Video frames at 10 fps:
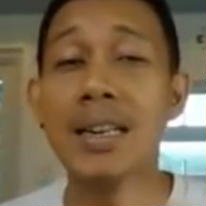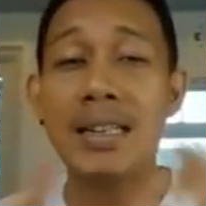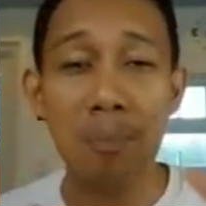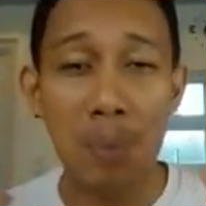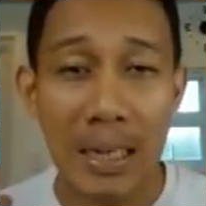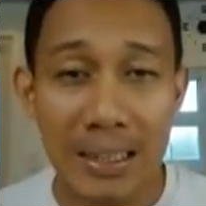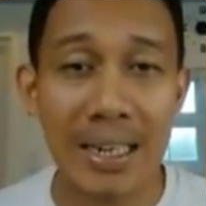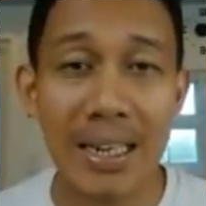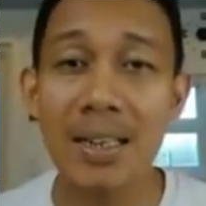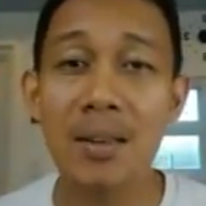
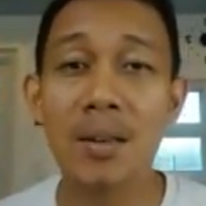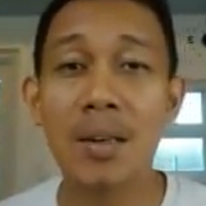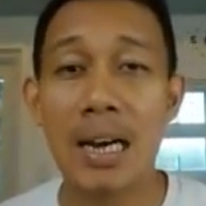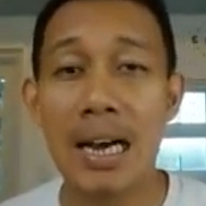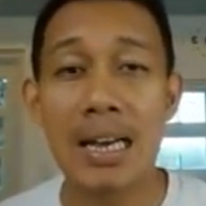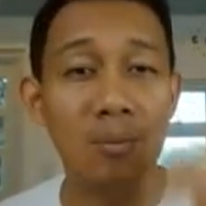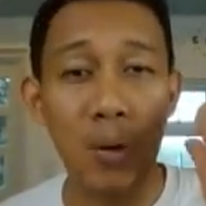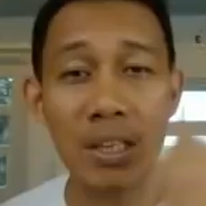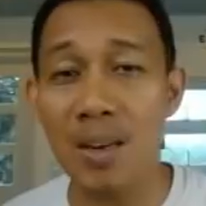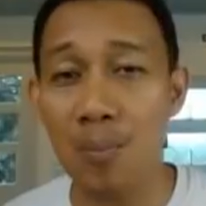Napakadali. At
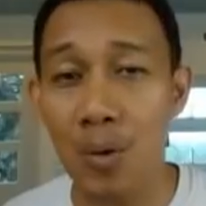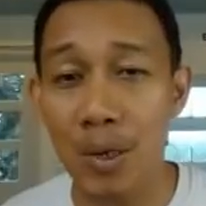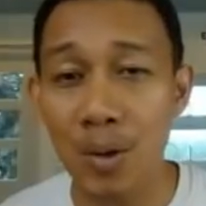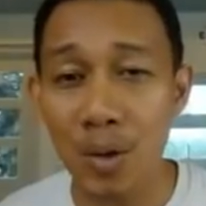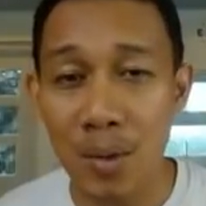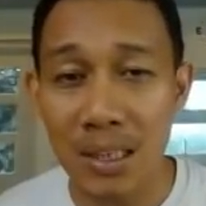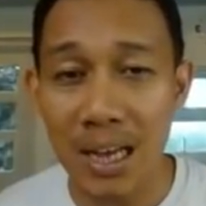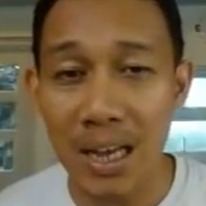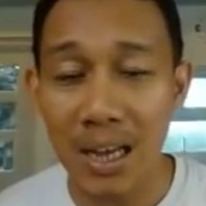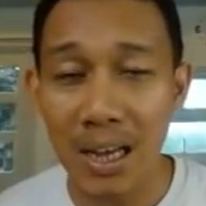pwede na po kayong
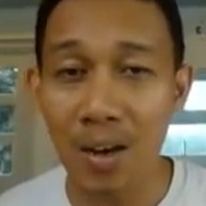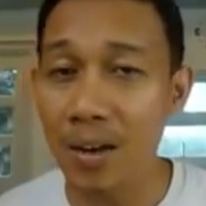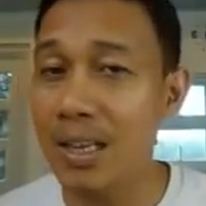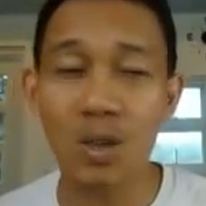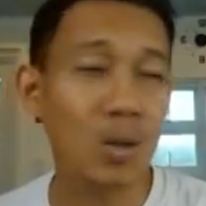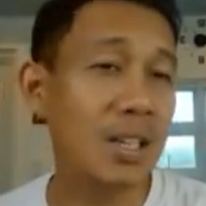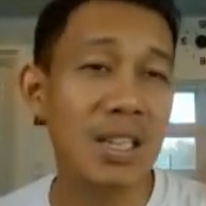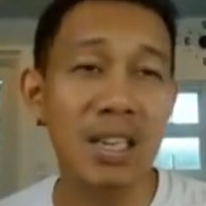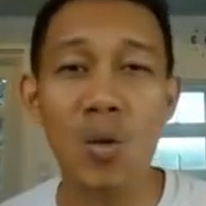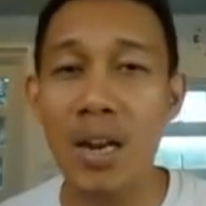kumita. Okay? So,
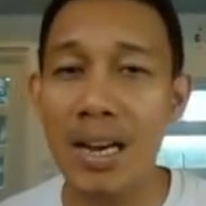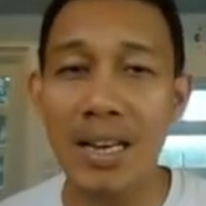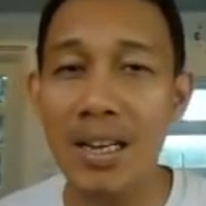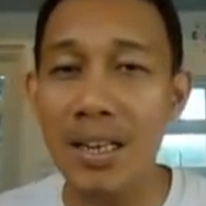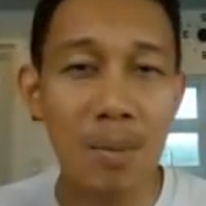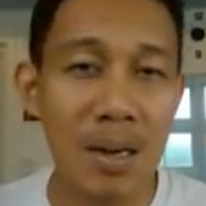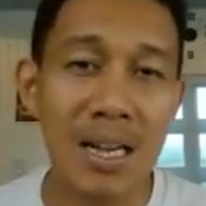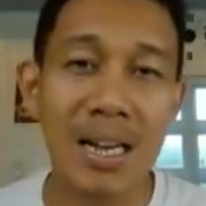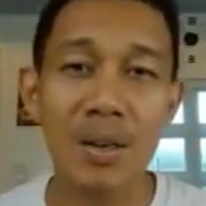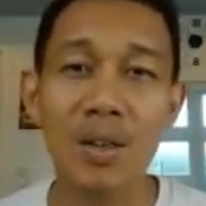hindi na, wala ka na yung ibang
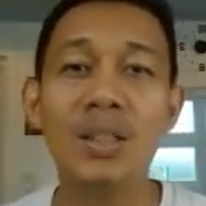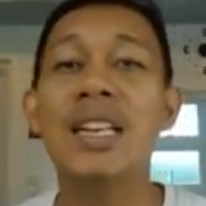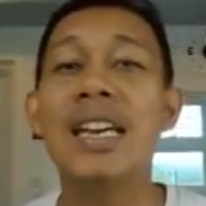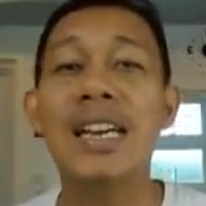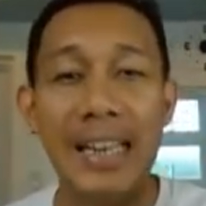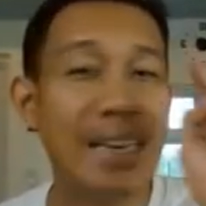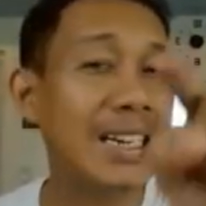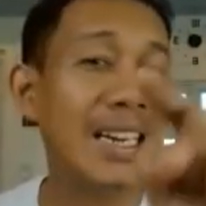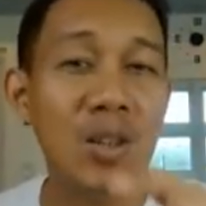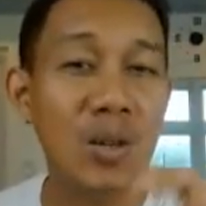gagawin, kundi i-click
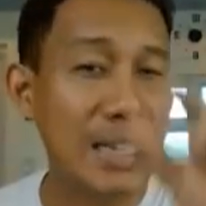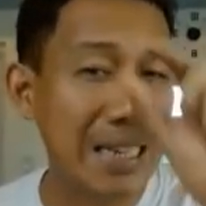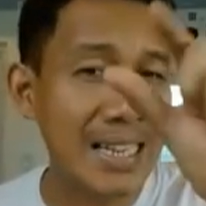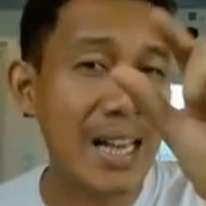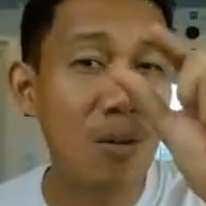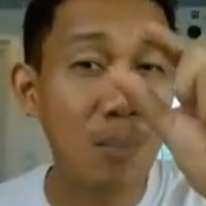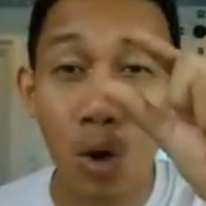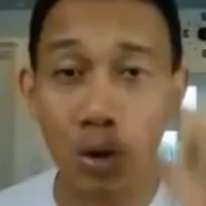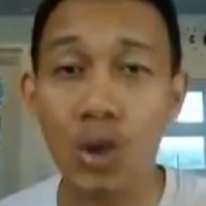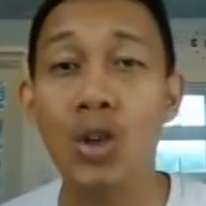lang yung isang
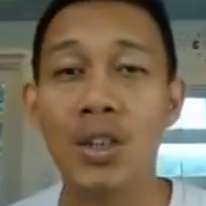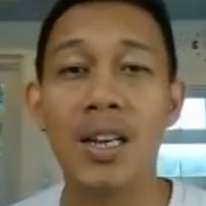button.